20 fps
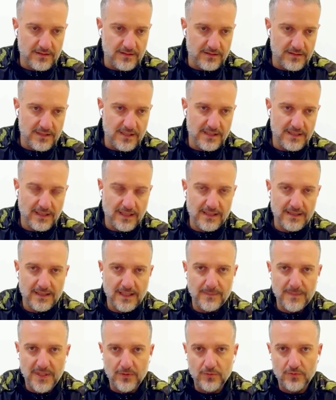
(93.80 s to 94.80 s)
di 30
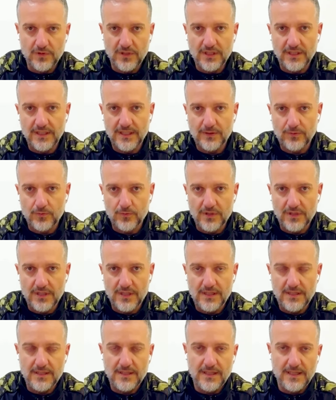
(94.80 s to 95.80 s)
minuti
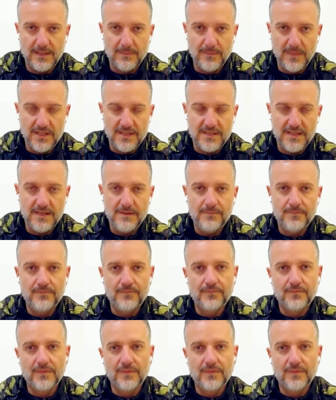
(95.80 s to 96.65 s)
gratuite al mese,